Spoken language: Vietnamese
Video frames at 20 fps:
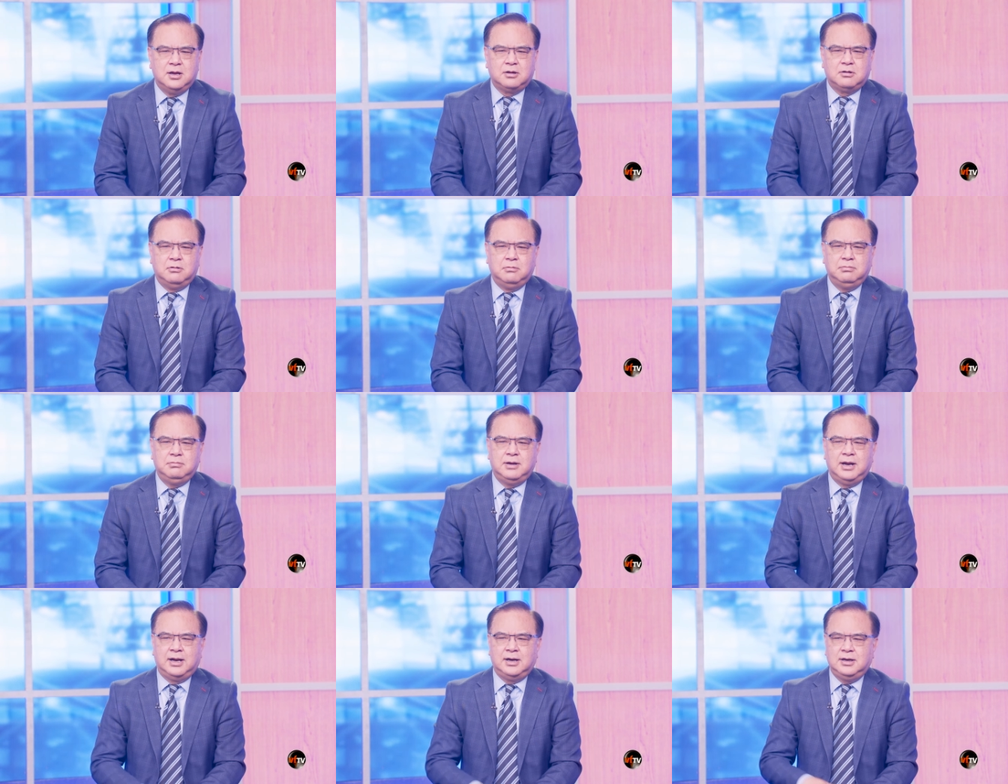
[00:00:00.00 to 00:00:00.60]

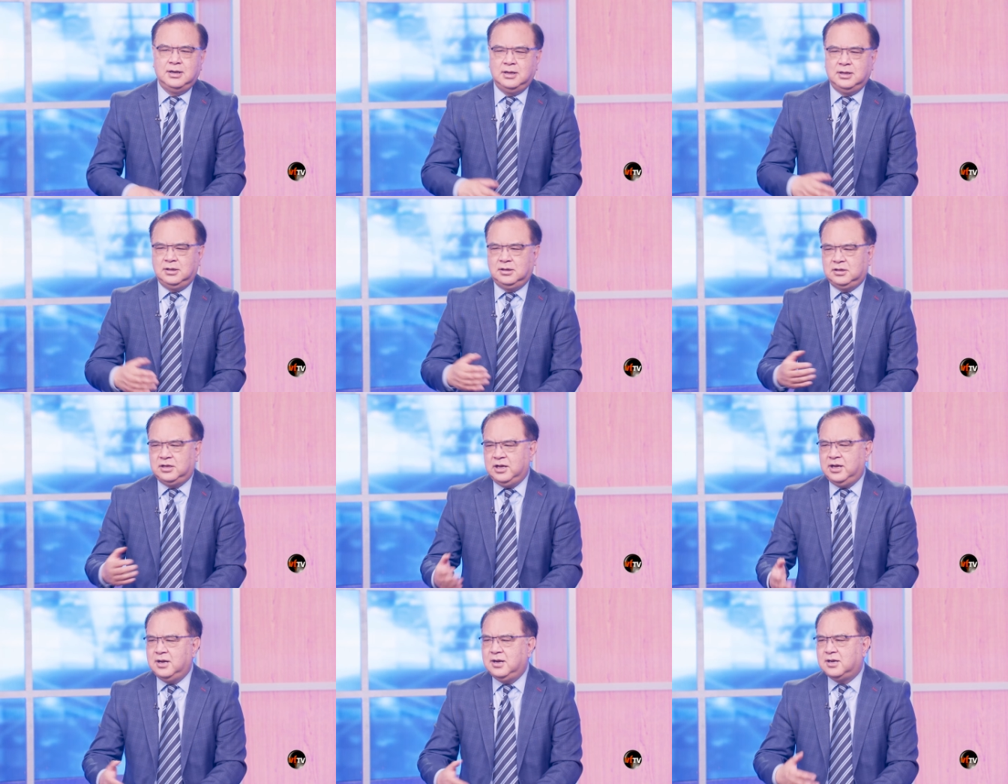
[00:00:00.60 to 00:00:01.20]
cũng đã lên
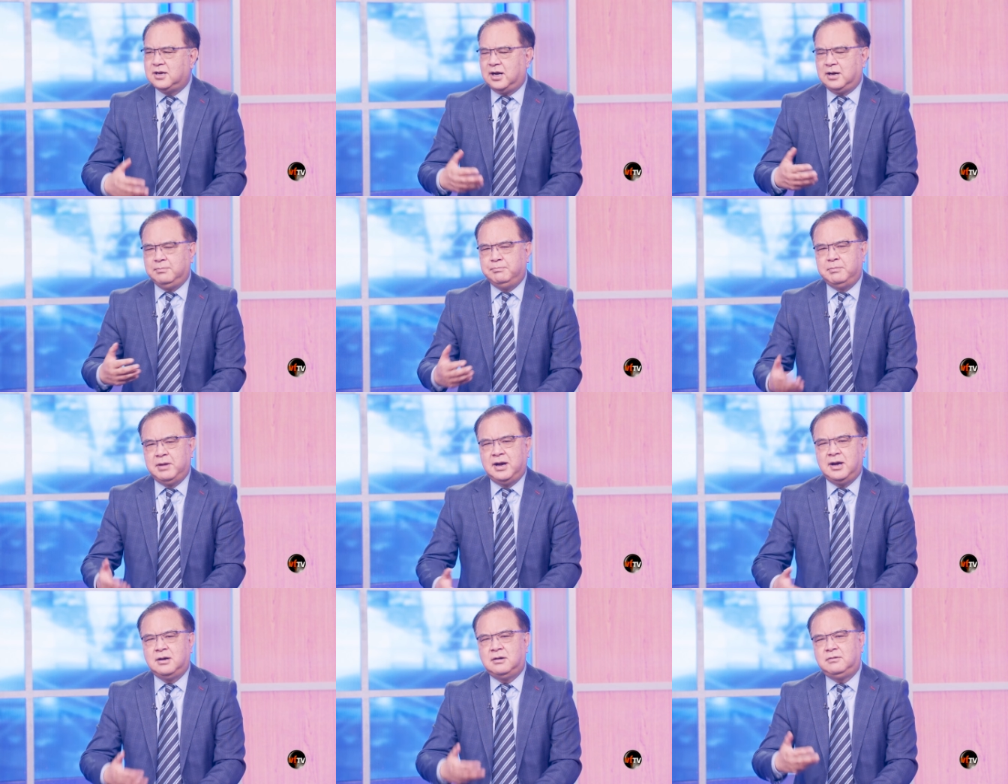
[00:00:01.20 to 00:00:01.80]
tiếng
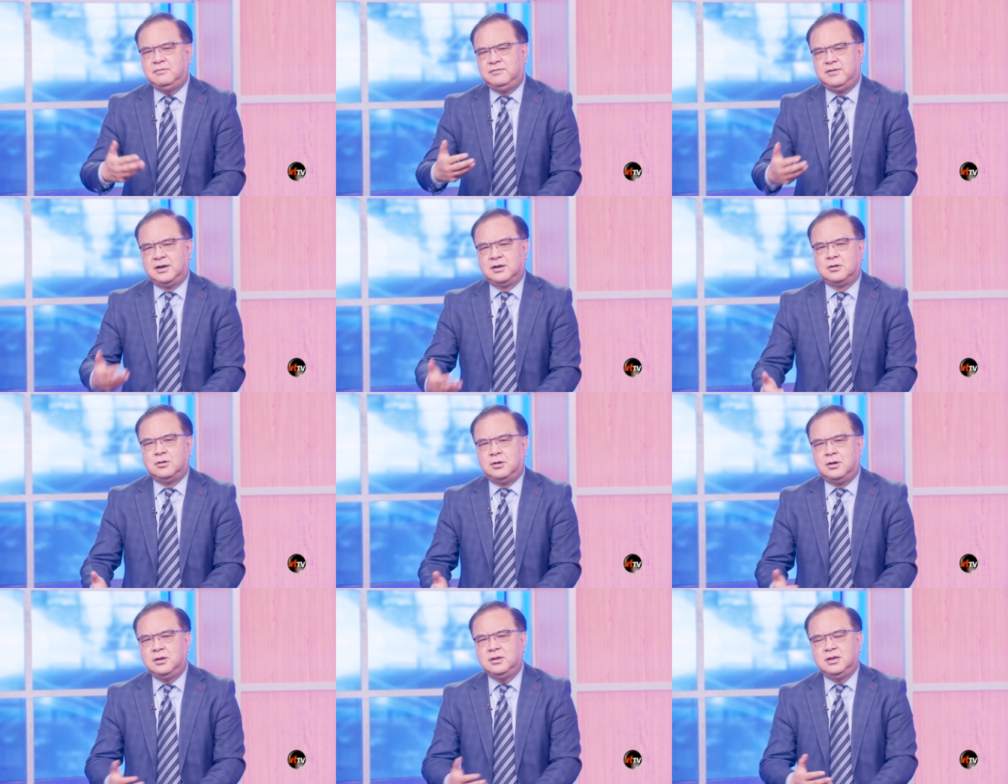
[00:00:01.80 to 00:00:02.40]
cảnh báo và
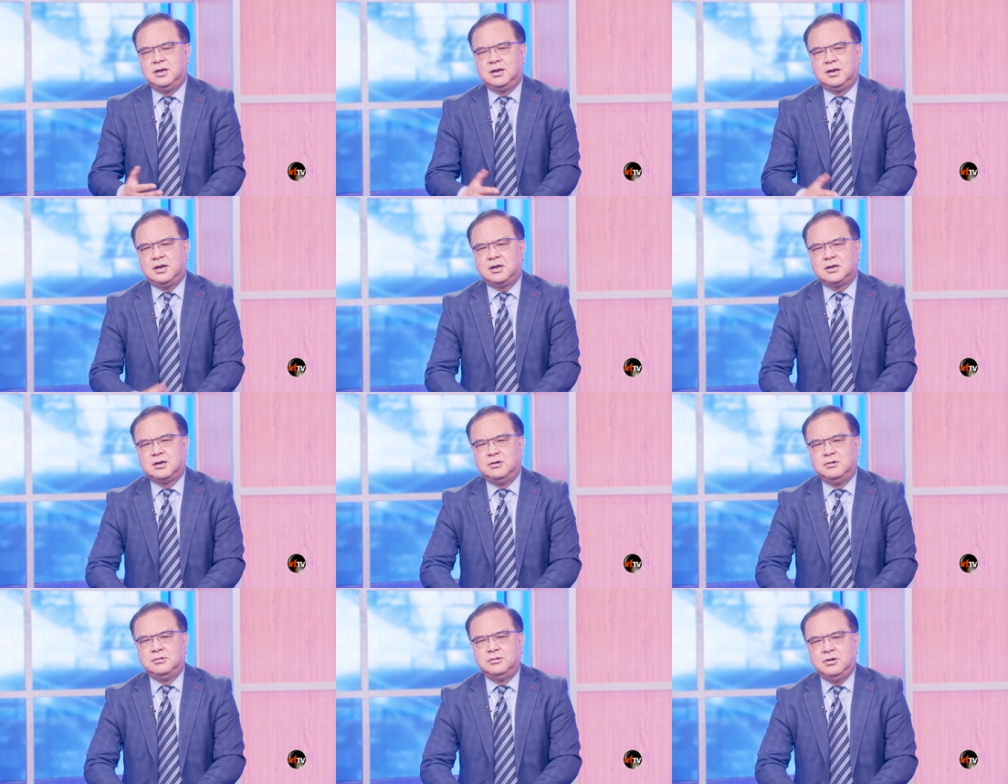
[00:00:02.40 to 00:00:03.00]
có những cái
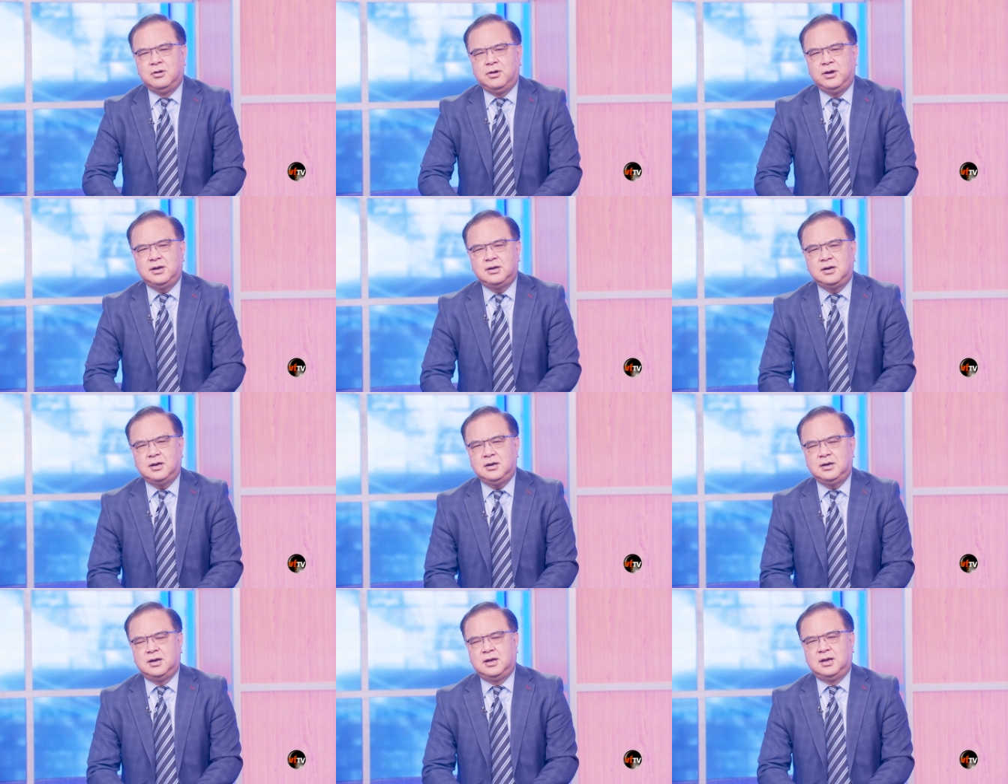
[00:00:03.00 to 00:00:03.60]
câu nói
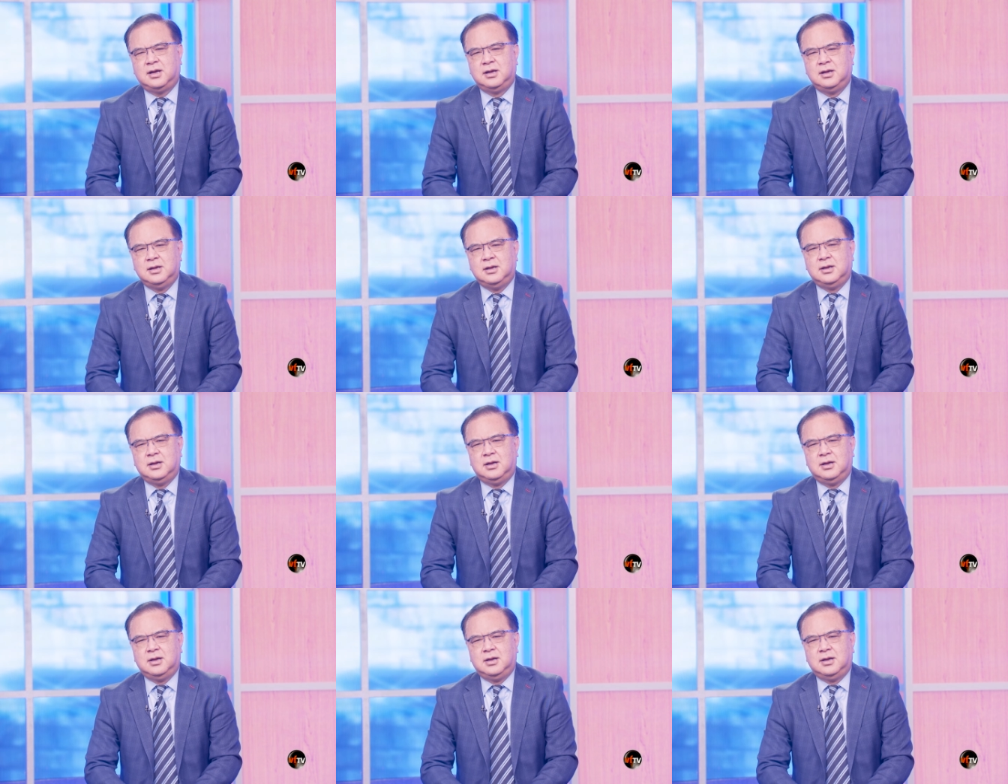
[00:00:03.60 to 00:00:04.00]
rất là